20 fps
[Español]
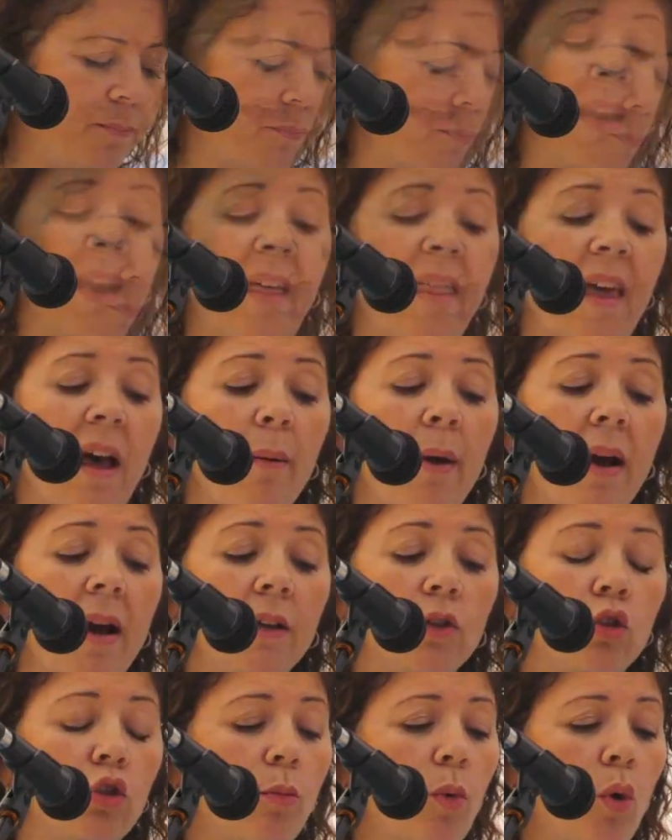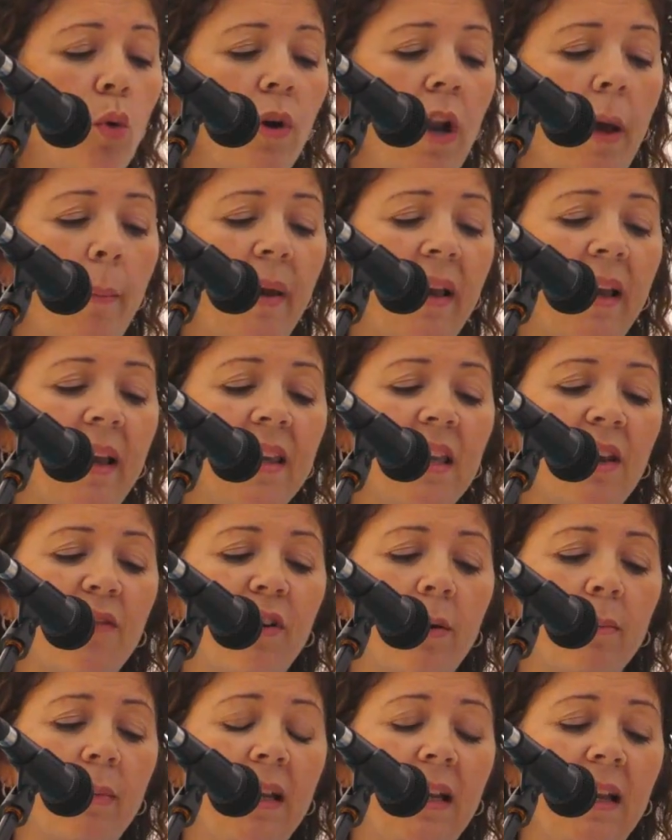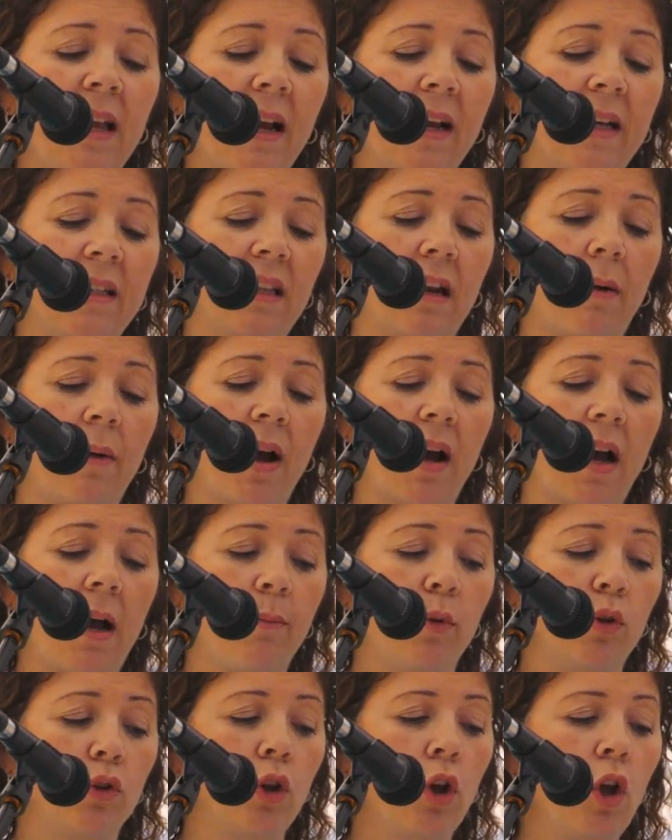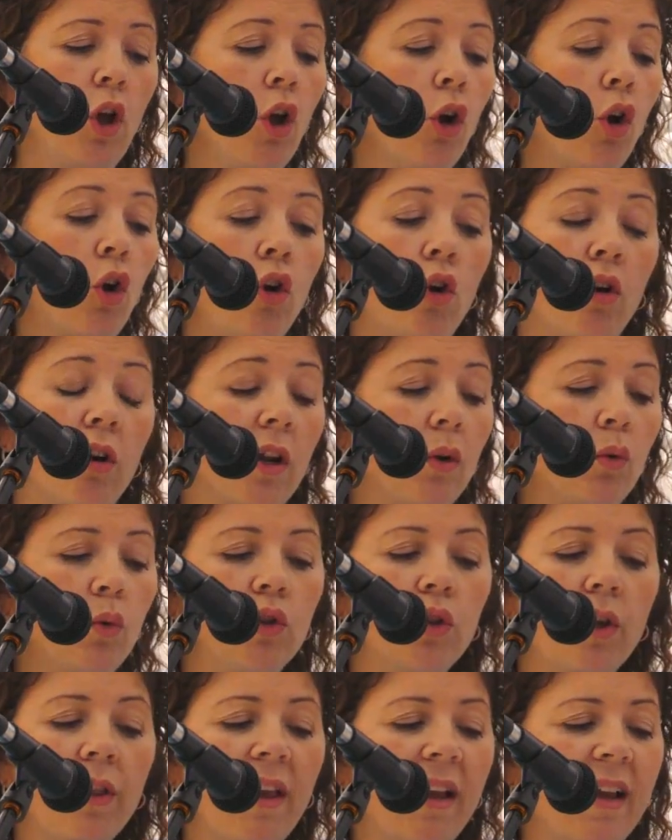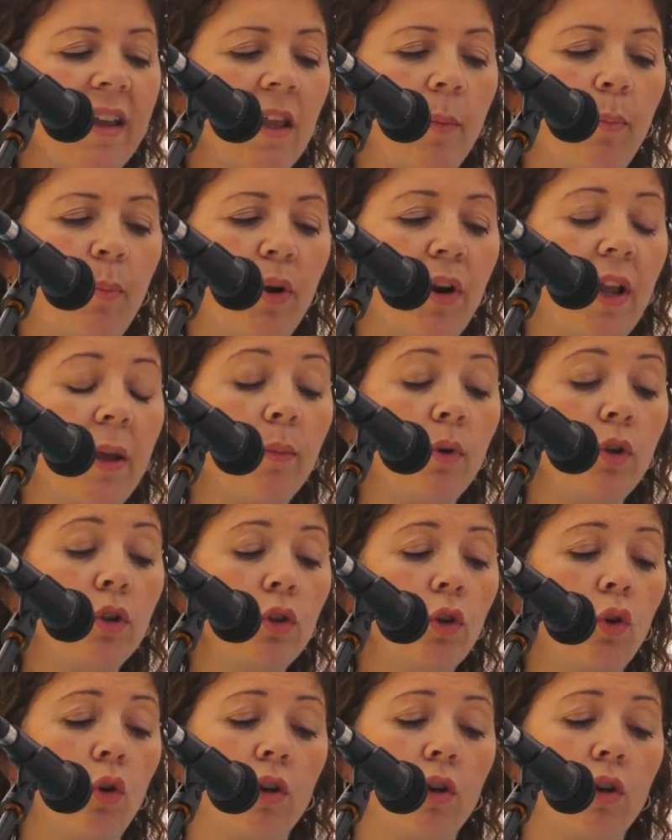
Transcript: En ADABA somos una pequeña familia que trabajamos con los recursos de que disponemos,